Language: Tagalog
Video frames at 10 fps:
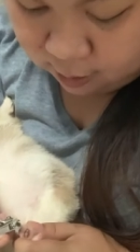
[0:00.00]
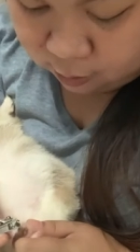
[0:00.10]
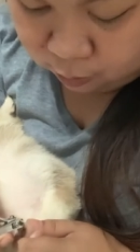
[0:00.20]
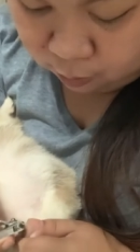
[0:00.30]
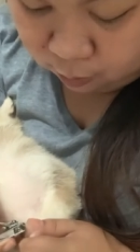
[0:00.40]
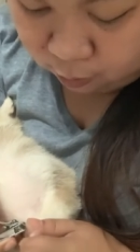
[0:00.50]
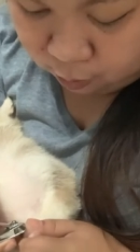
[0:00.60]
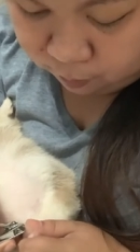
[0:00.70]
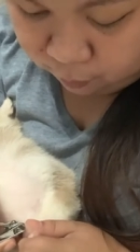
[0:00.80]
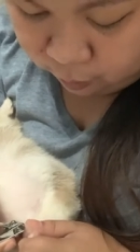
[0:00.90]

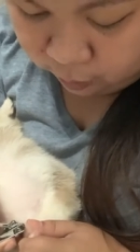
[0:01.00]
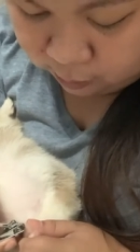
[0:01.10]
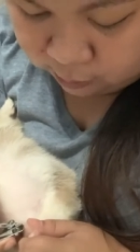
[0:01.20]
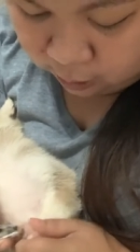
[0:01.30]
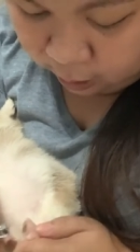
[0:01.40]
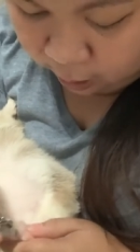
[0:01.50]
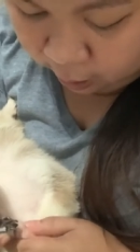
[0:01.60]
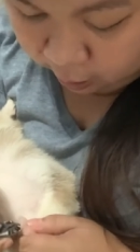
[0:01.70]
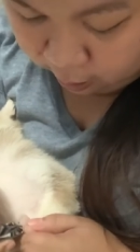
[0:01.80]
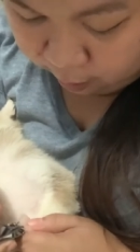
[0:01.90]
Tulog po is
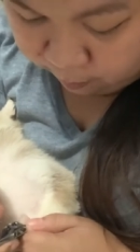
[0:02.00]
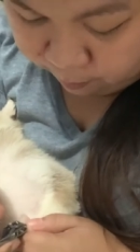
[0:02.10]
life.